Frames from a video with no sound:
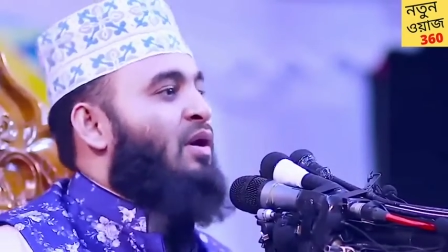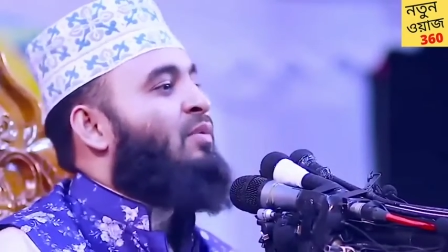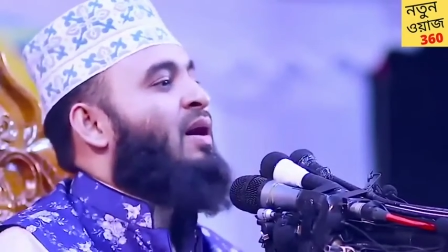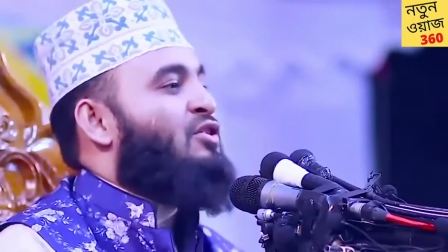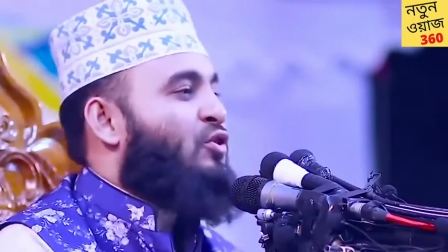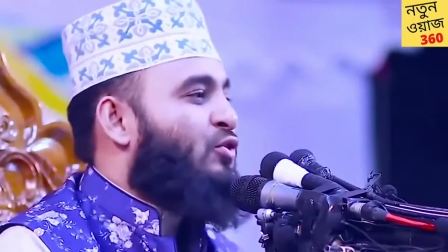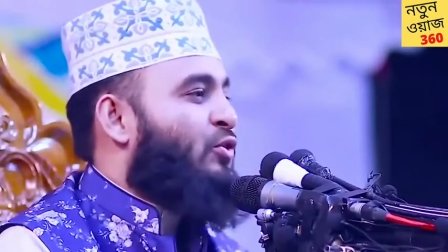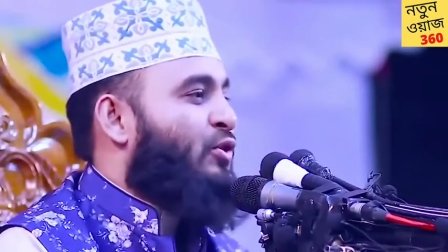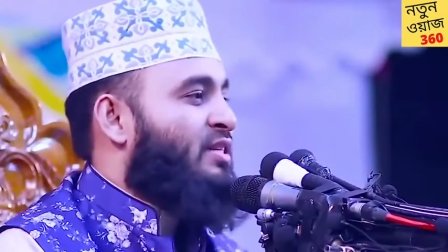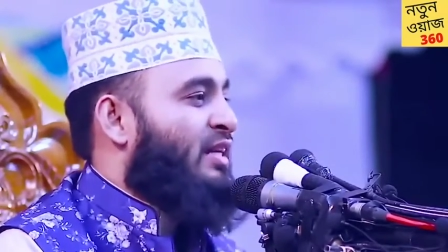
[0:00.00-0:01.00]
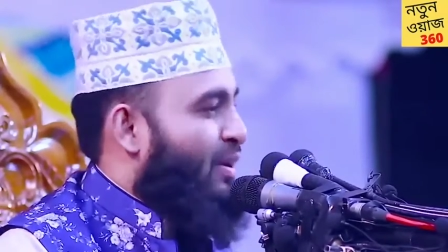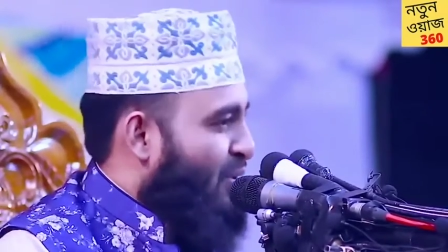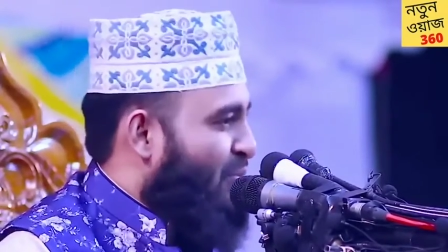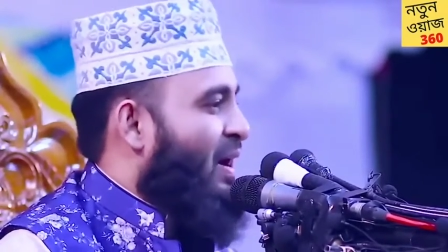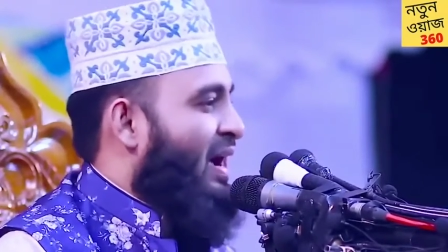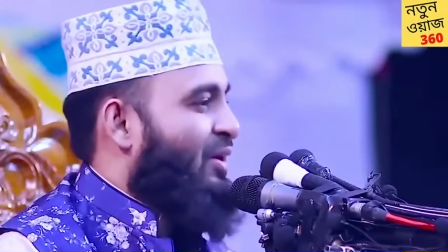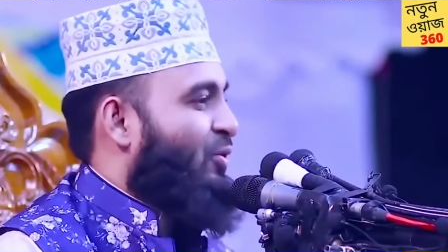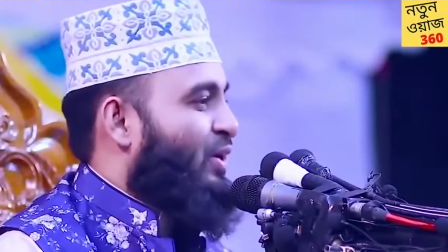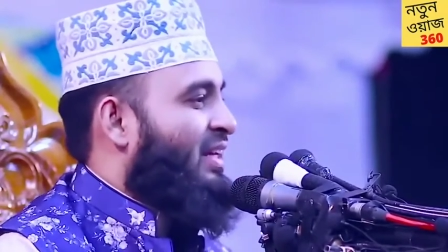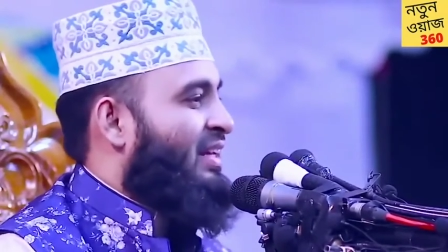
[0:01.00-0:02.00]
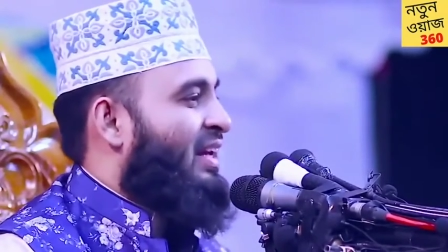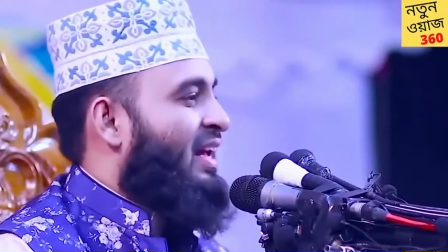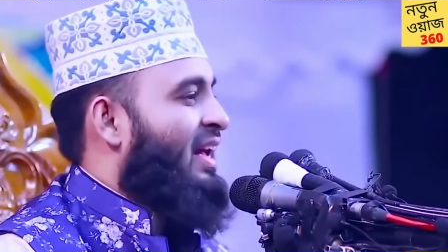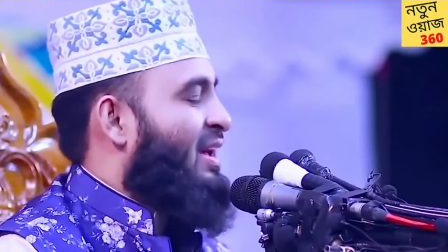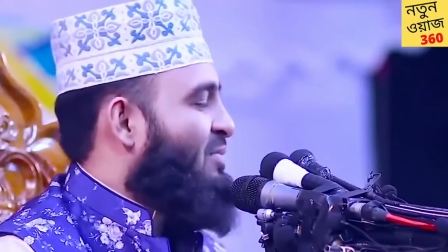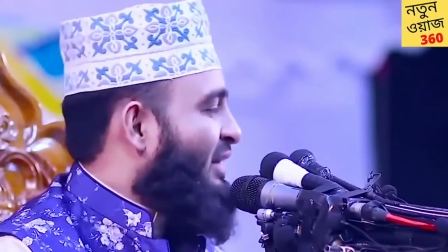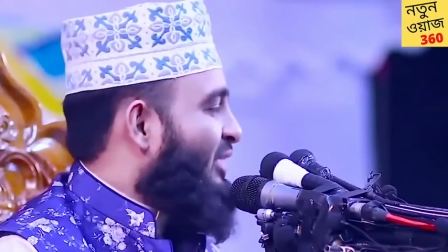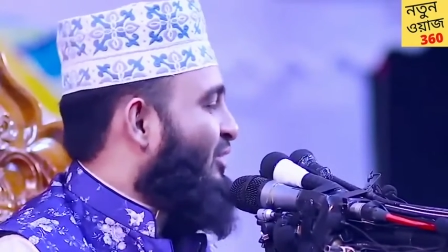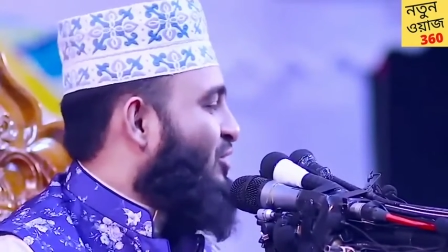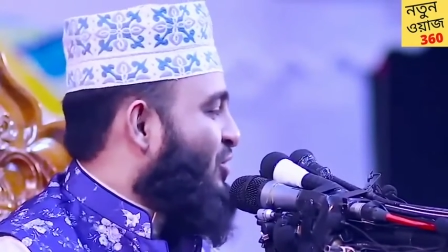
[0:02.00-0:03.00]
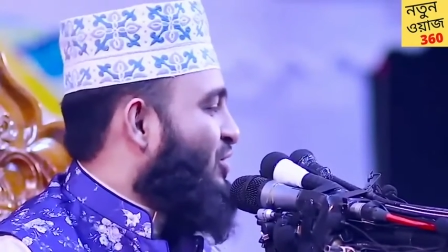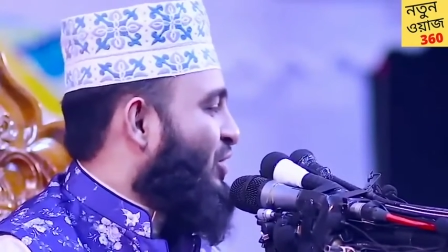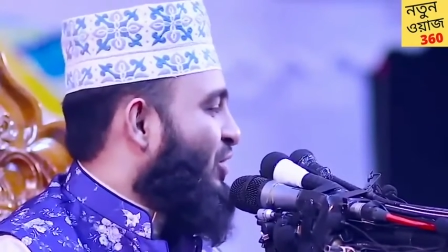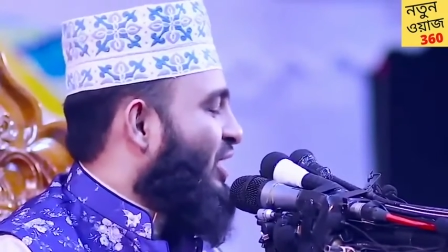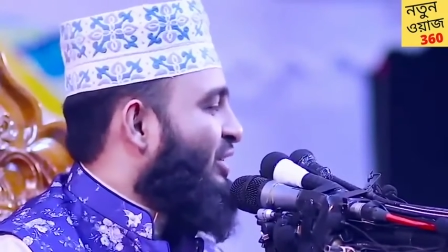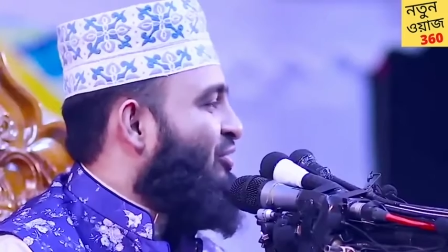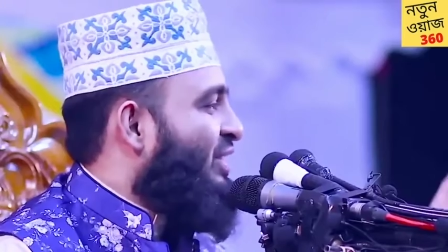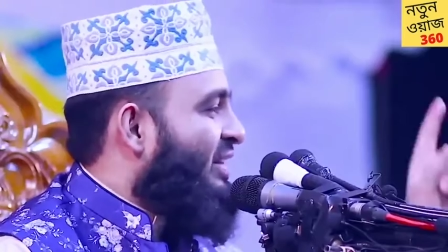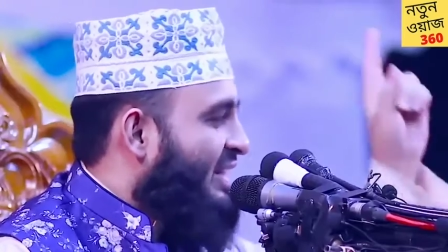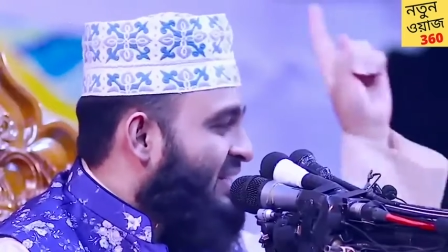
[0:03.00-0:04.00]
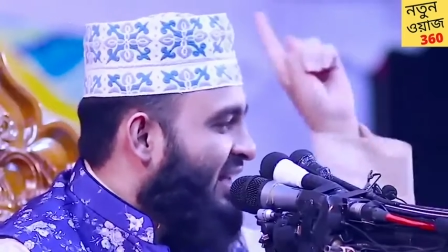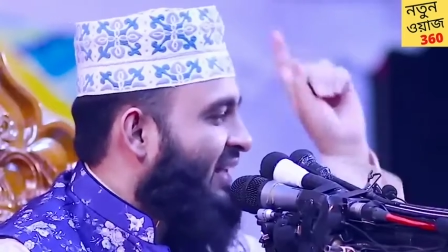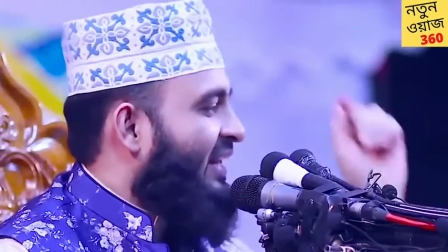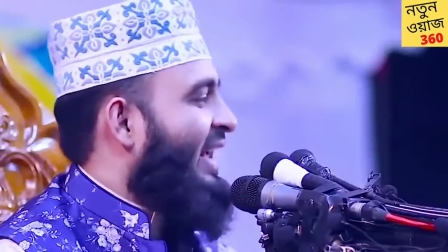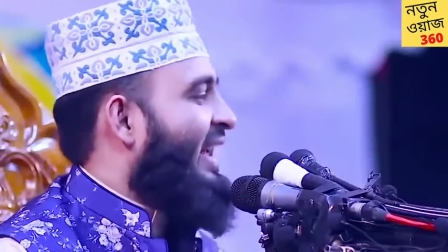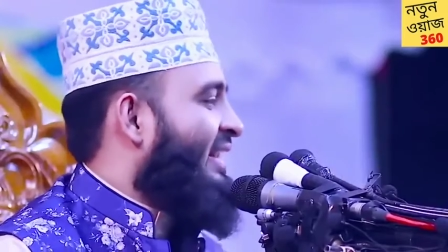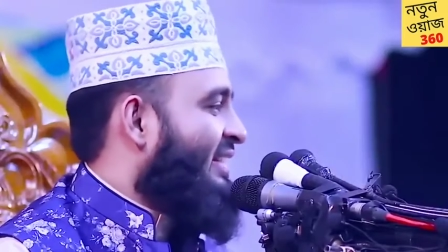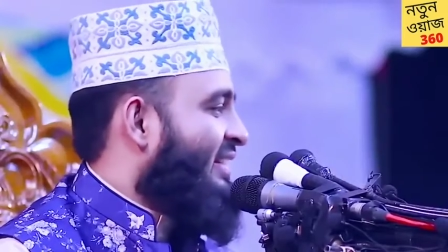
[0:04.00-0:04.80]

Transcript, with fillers: আমার মা সহ্য করেছিলেন আমার মাকে ওই দিন এই ব্যথাগুলো সহ্য করার তৌফিক দিয়েছিলেন কে